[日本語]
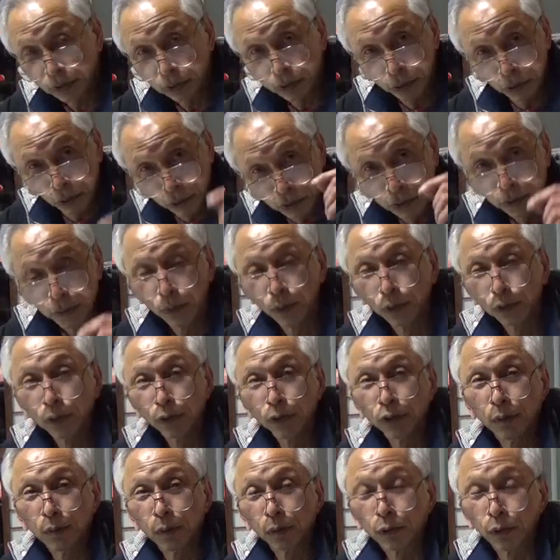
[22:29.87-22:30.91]
食事もほと
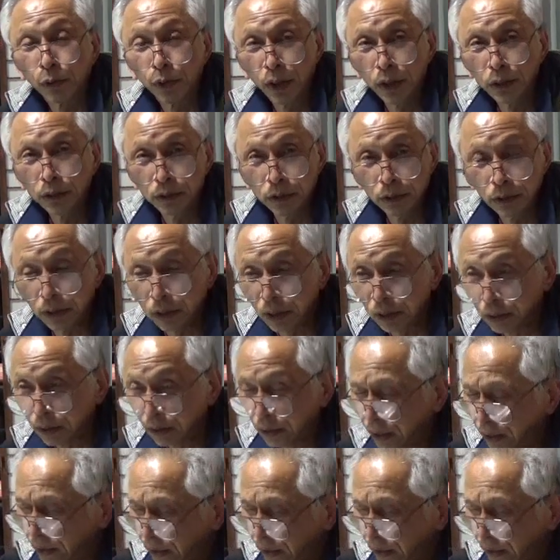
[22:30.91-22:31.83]
んども取れずにですね寝